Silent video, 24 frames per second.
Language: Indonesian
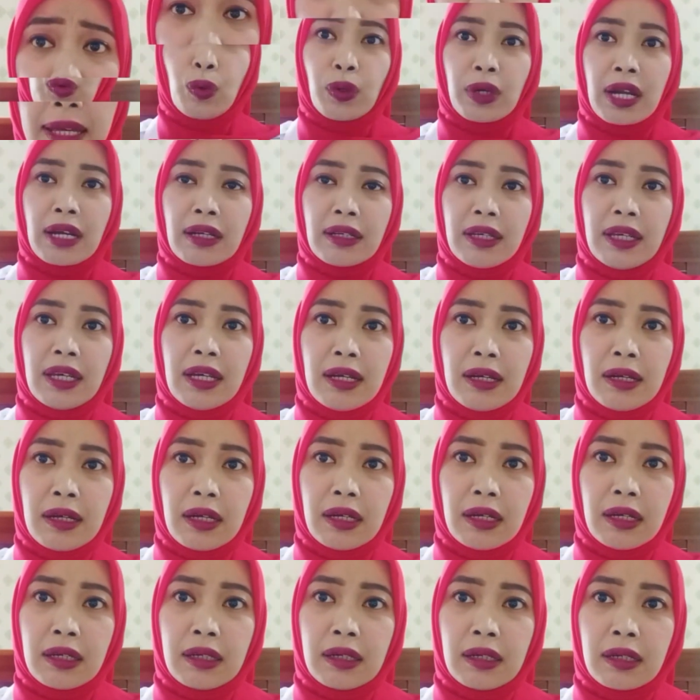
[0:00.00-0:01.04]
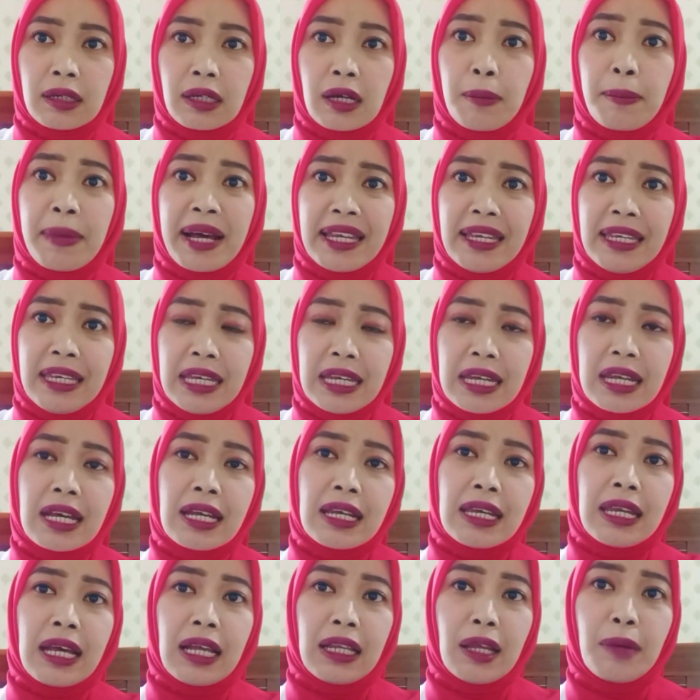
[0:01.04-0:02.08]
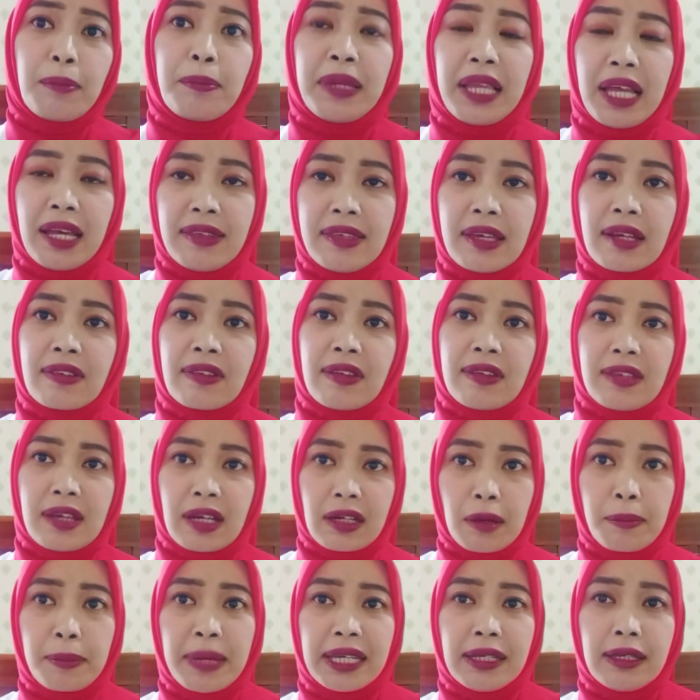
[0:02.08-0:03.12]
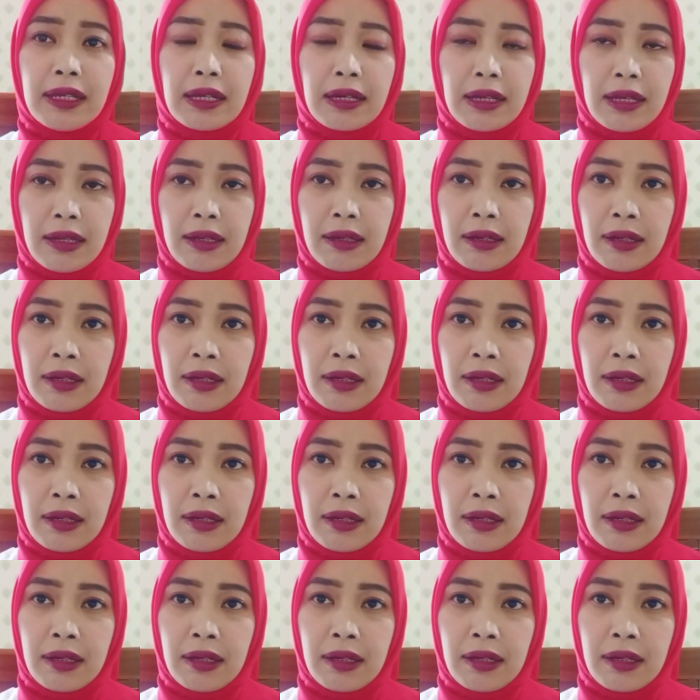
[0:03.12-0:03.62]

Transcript: Kurangnya eh, kemandirian dalam belajar secara mandiri.